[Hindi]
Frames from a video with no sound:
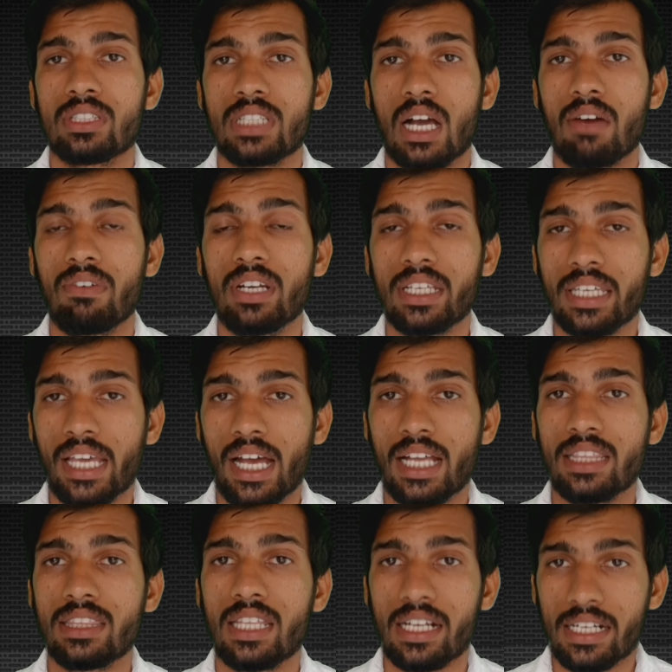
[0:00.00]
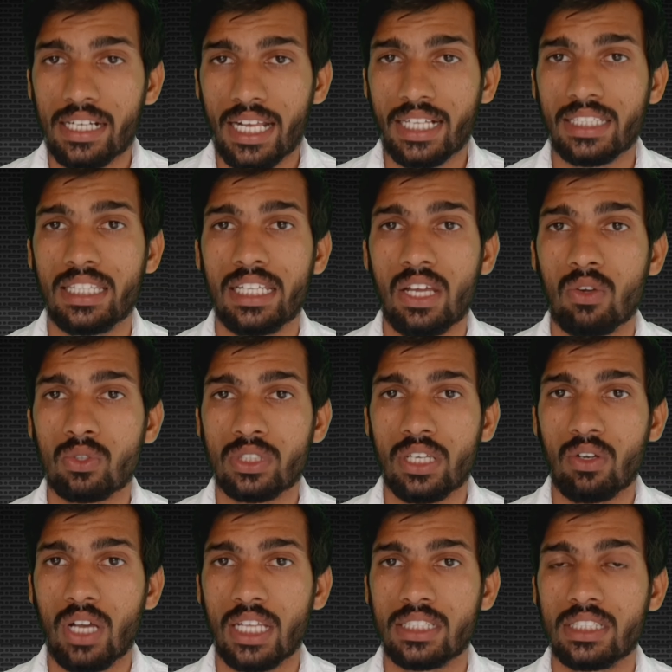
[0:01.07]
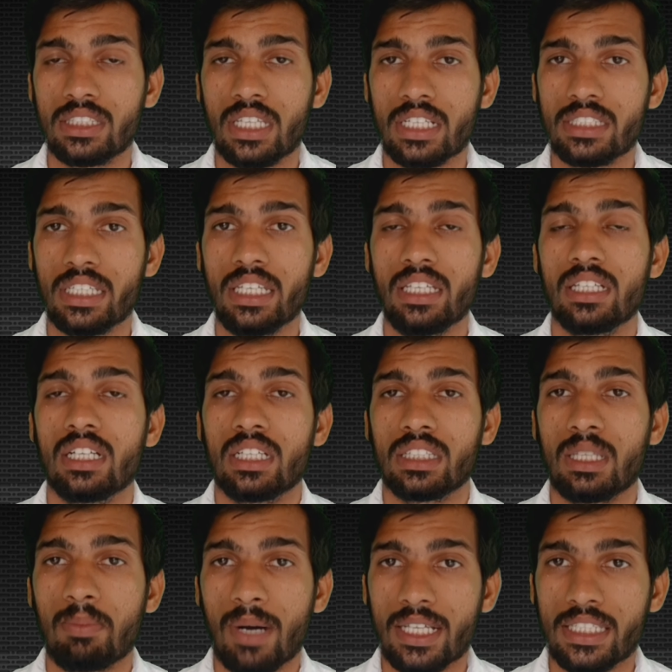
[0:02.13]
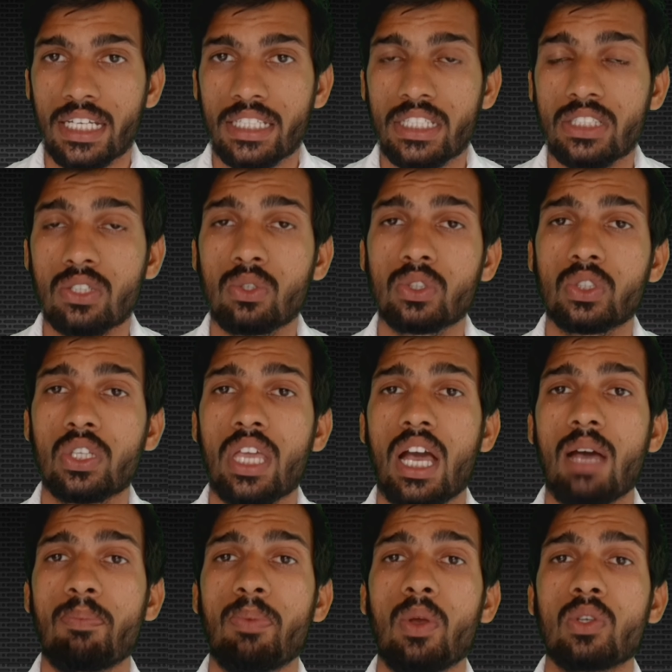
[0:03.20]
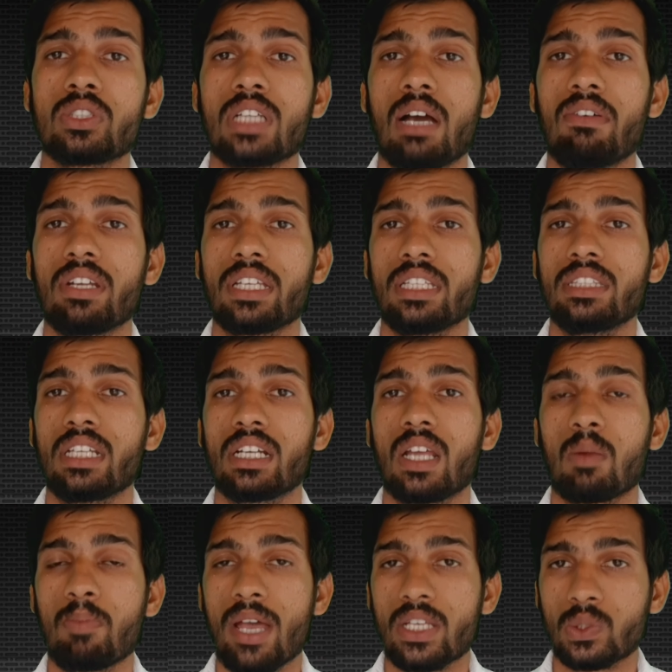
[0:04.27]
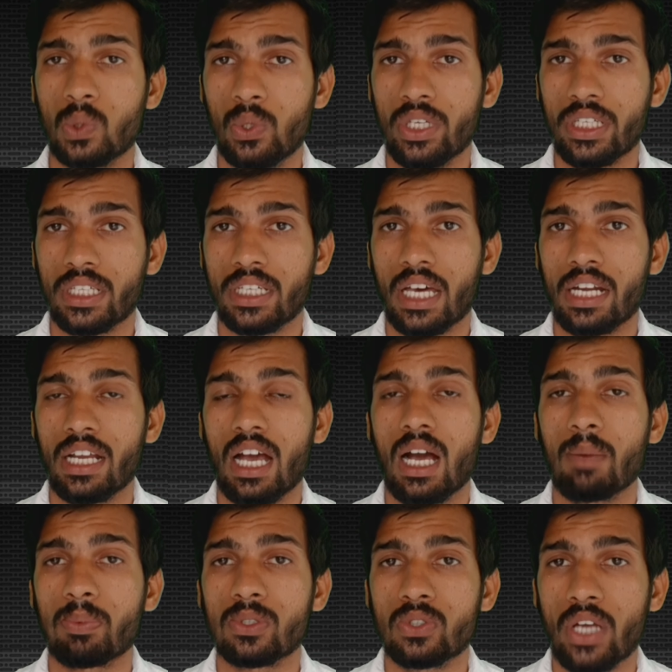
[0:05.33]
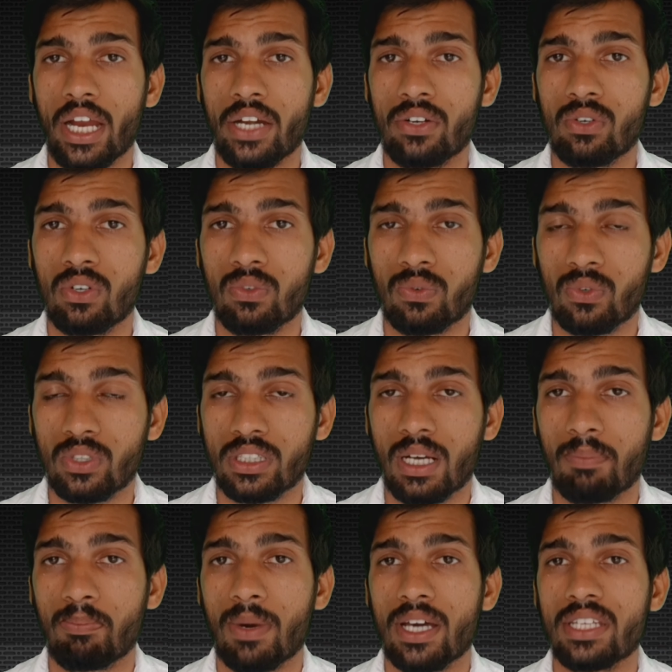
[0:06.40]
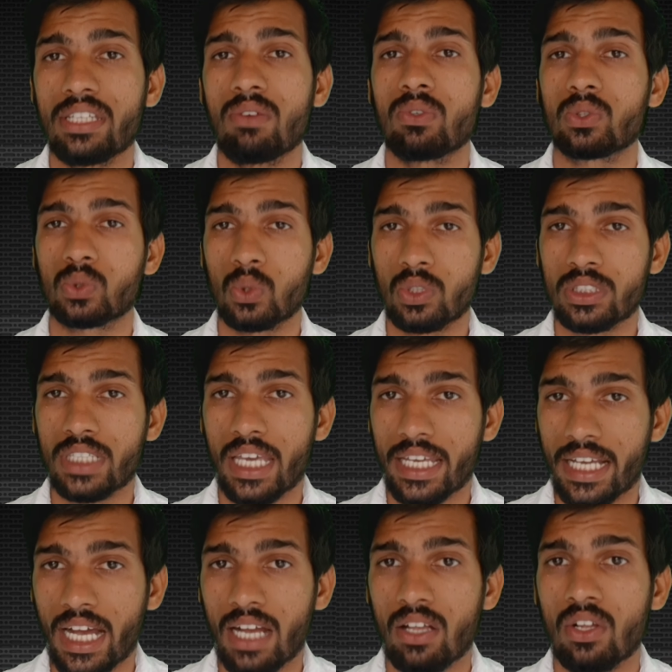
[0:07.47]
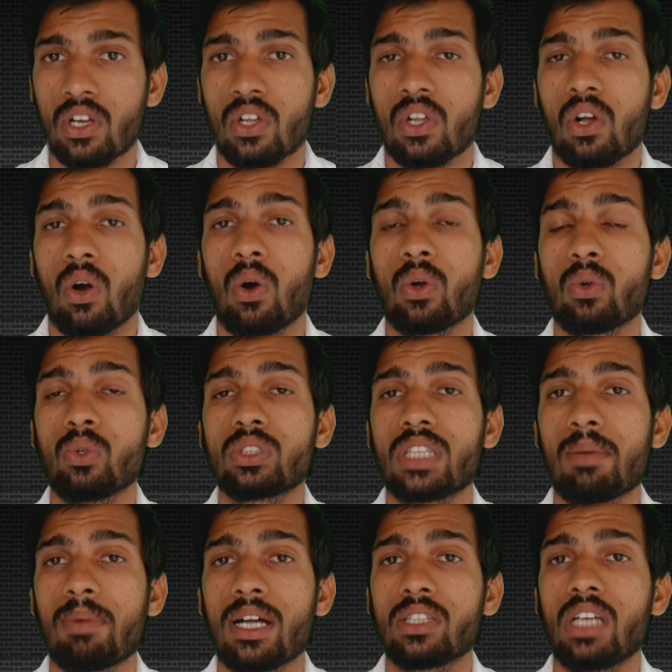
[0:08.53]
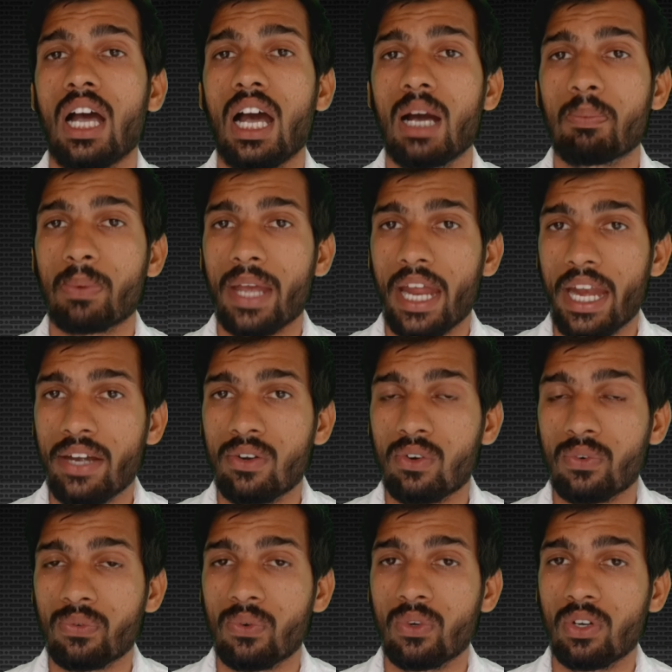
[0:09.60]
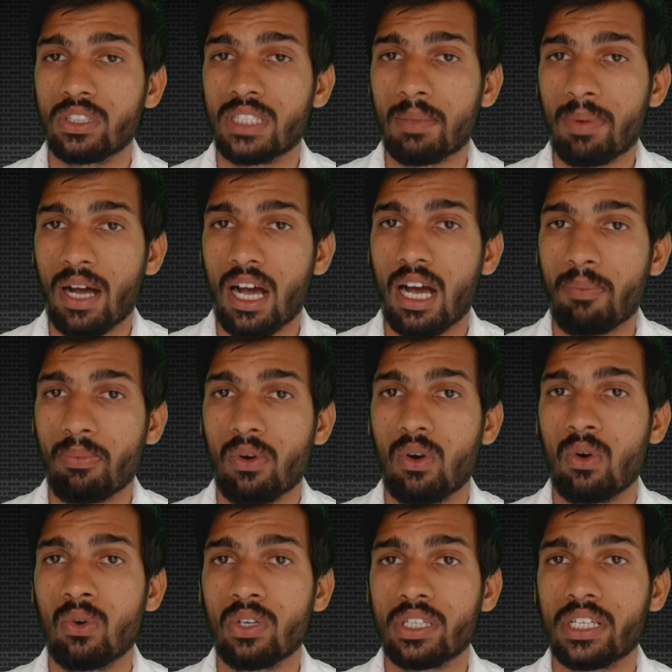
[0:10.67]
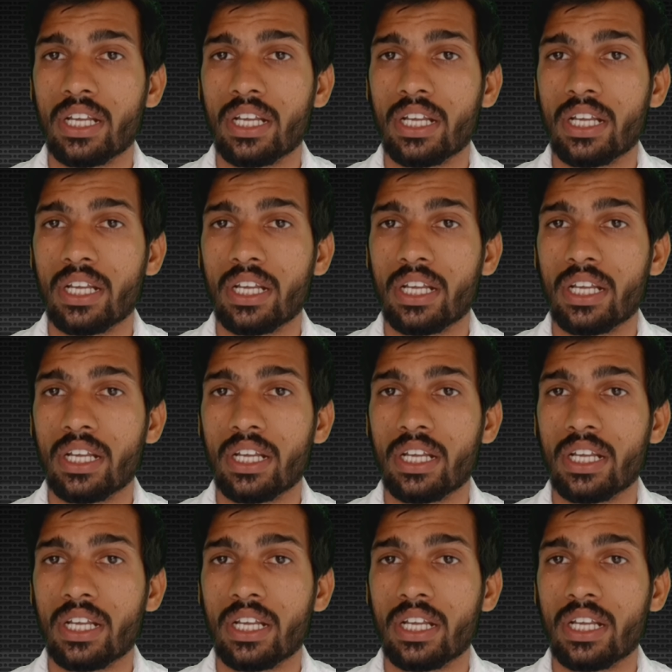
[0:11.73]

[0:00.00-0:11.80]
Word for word: चावल के अंदर रख देना और उसे अच्छी तरह से दबा देना जिससे दोस्तों यहाँ पे चावल के अंदर गर्मैश होने के कारण आपका जो एंड्रॉयड फ़ोन का पानी है वो सूख जाएगा और उसके बाद आपका एंड्रॉयड फ़ोन जब आप ऑन